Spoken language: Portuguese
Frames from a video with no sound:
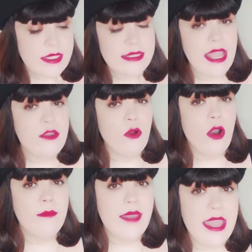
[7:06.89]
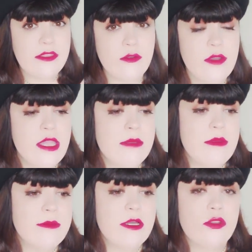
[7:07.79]
Daí o Roberto
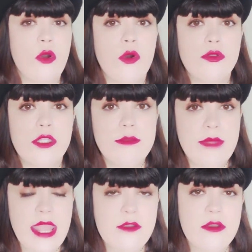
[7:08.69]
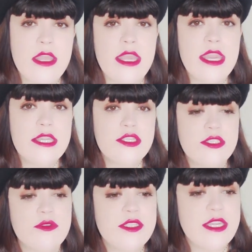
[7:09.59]
me mandou outro e-mail e
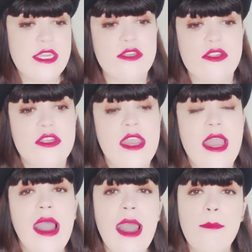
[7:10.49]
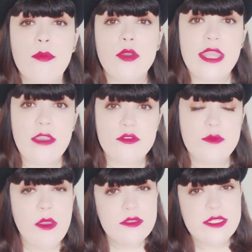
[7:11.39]
disse o seguinte: Ah, porque os
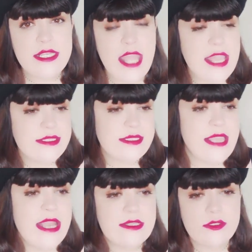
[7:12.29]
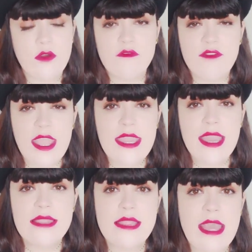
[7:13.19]
meus clientes eles só vêm
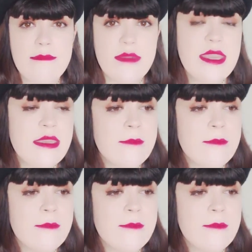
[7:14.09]
até a mim